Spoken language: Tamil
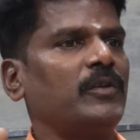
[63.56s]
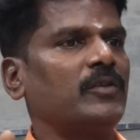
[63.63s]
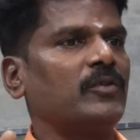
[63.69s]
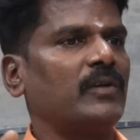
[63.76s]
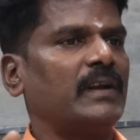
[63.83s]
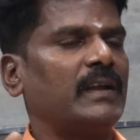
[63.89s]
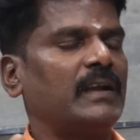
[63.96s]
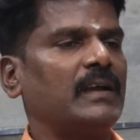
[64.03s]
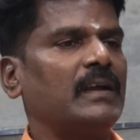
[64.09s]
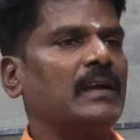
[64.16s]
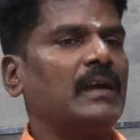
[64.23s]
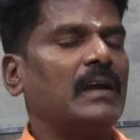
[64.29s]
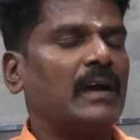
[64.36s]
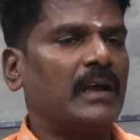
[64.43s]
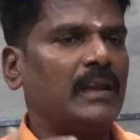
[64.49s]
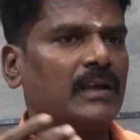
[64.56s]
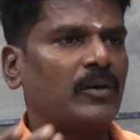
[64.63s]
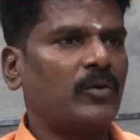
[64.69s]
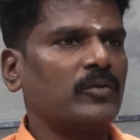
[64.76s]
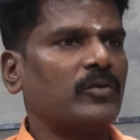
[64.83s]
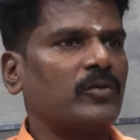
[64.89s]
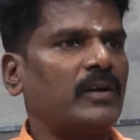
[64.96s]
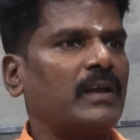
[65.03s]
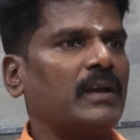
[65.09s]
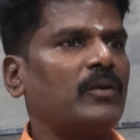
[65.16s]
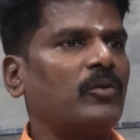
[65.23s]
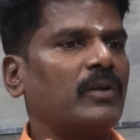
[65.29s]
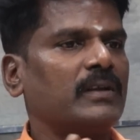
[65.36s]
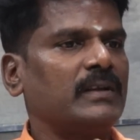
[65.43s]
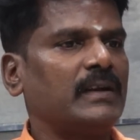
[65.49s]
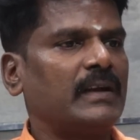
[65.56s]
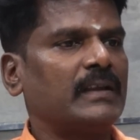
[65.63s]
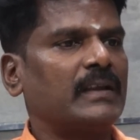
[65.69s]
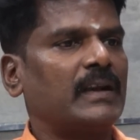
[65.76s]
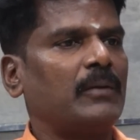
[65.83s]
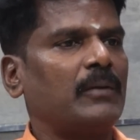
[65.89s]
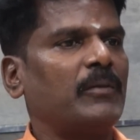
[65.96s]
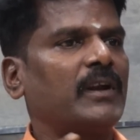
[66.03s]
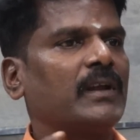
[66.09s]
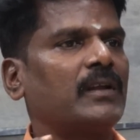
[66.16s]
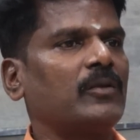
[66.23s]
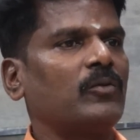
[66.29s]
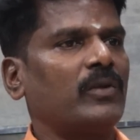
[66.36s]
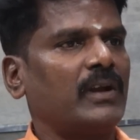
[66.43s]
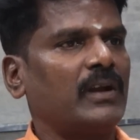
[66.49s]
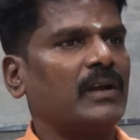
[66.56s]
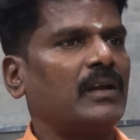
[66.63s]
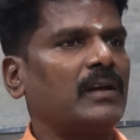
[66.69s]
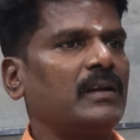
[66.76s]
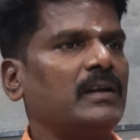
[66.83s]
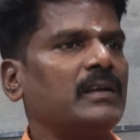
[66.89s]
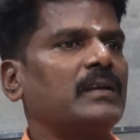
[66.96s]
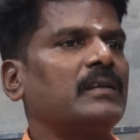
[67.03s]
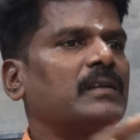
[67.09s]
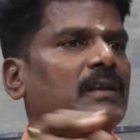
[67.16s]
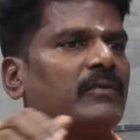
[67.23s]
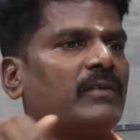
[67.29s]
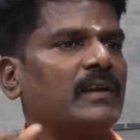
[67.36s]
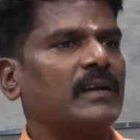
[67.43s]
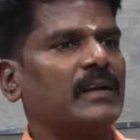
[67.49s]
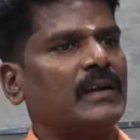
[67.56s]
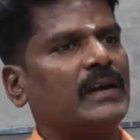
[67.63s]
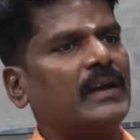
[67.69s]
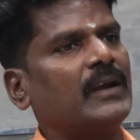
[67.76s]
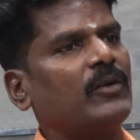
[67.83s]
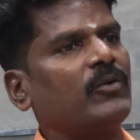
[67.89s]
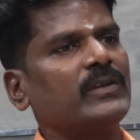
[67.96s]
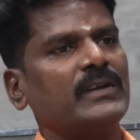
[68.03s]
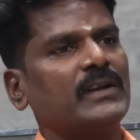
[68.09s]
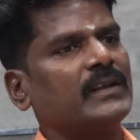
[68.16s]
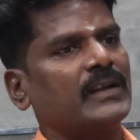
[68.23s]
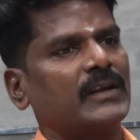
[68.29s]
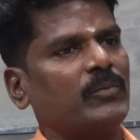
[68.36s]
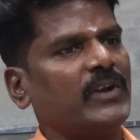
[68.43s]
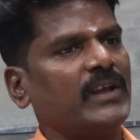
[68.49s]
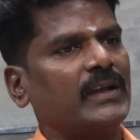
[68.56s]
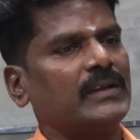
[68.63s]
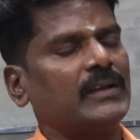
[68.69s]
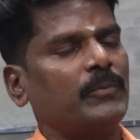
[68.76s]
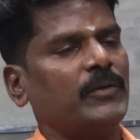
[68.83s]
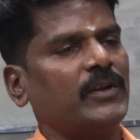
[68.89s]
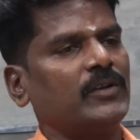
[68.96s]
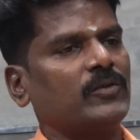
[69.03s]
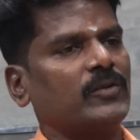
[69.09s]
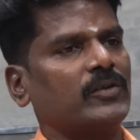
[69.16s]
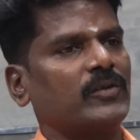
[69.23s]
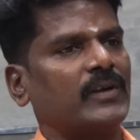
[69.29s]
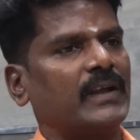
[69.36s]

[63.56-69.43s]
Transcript: அப்படின்னு சொன்னேன் அதுக்கு அவங்க சொன்னாங்க உனக்கு சீட்டு தர மறுக்கிறதுக்கு ஒரே காரணம் நீ கிறிஸ்தவன் அதனால் உனக்கு சீட்டு தர முடியாது அப்படின்னு சொல்லிட்டு